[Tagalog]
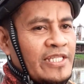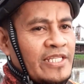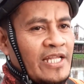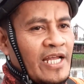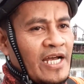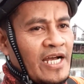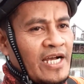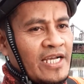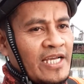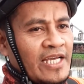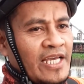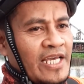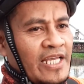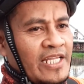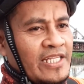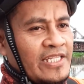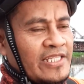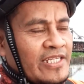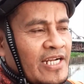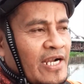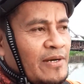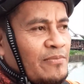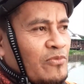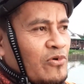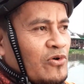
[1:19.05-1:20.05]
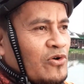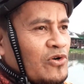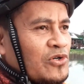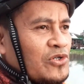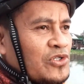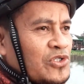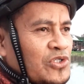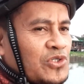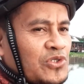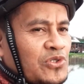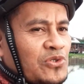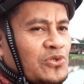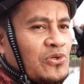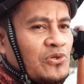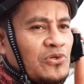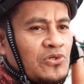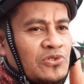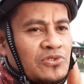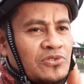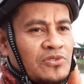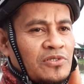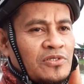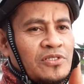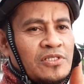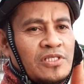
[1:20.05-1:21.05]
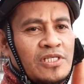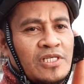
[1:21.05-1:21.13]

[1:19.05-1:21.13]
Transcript: ng Intramuros kung